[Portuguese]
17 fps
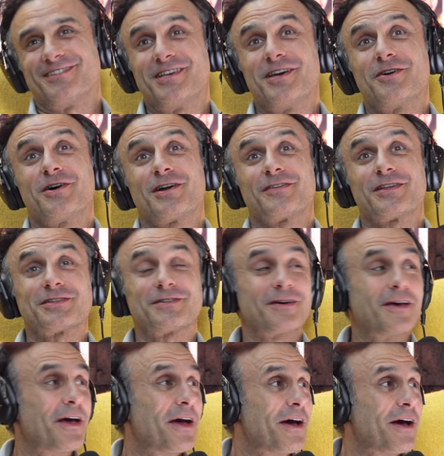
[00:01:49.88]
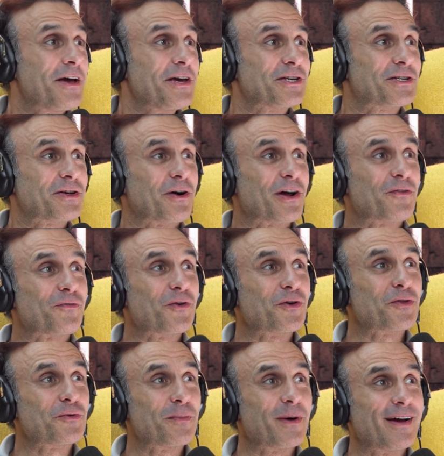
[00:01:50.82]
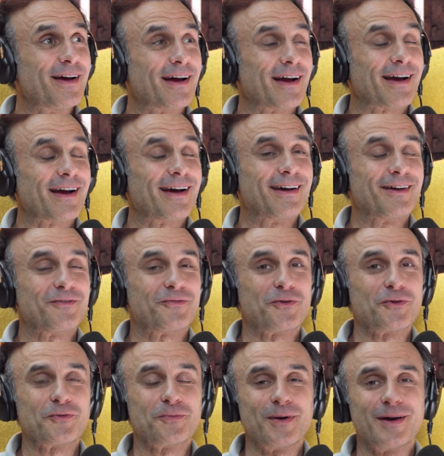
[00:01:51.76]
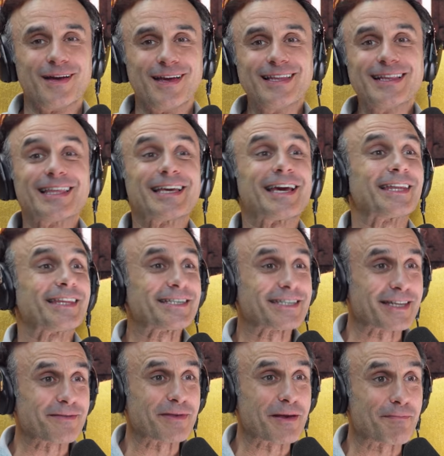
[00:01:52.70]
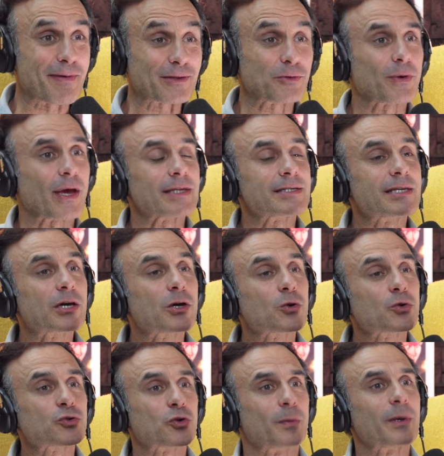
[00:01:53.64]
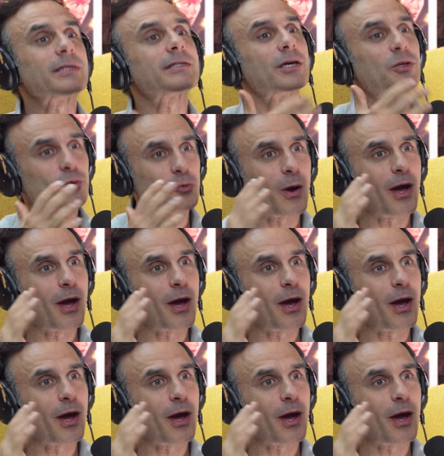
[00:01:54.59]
E agora, isto agora foi de, uma, eh, foi de uma indelicadeza da minha parte, não quer dizer que eu não soubesse quem tu